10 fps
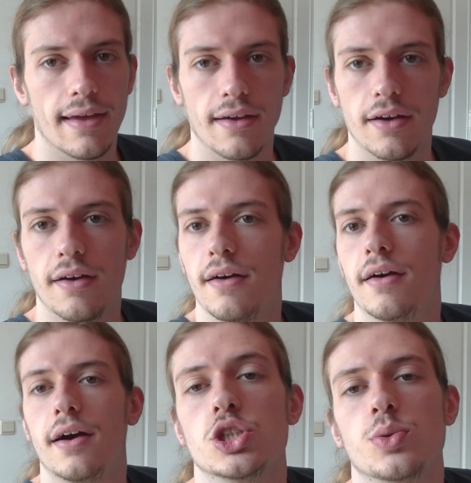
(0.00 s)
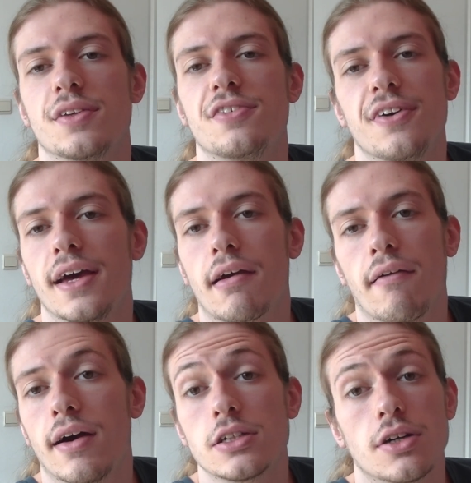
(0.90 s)
euh, j'ai joué vite fait,
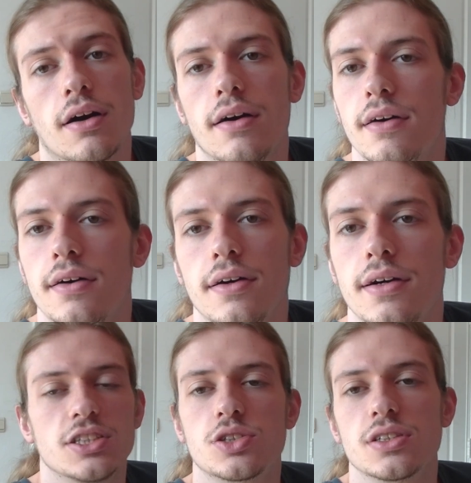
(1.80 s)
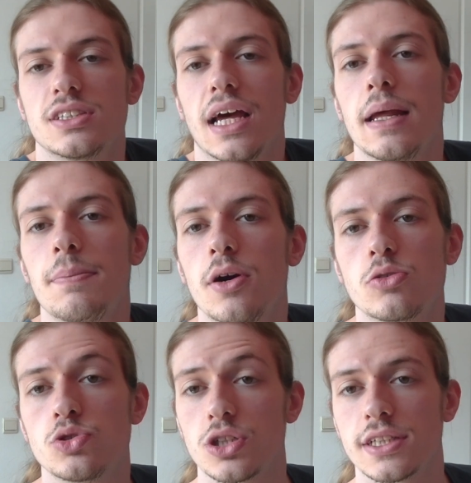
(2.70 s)
quoi. Genre, euh, c'est à l'époque
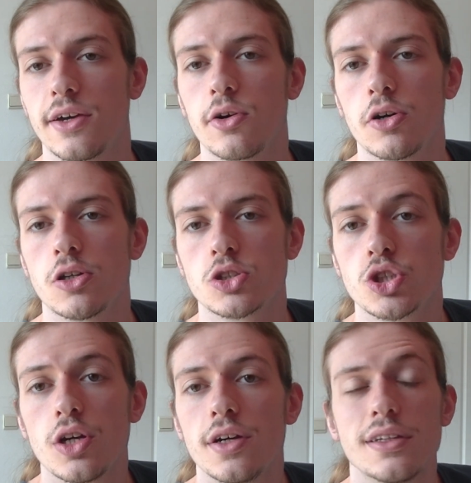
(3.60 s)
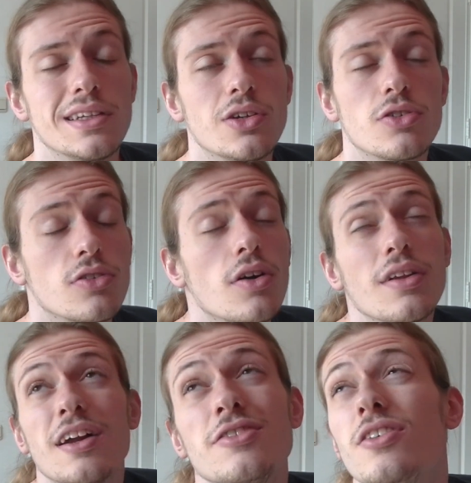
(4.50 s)
où genre j'étais encore jeune, innocent,
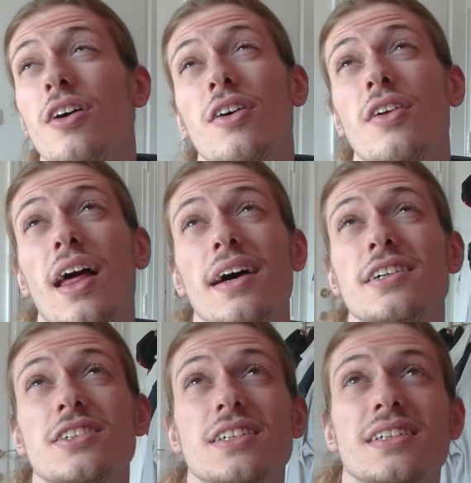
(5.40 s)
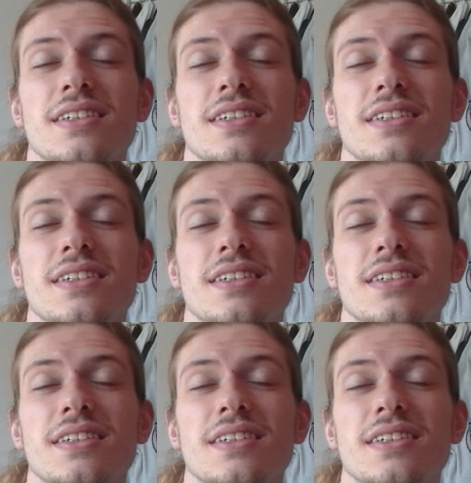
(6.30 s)
dans la fleur de l'âge.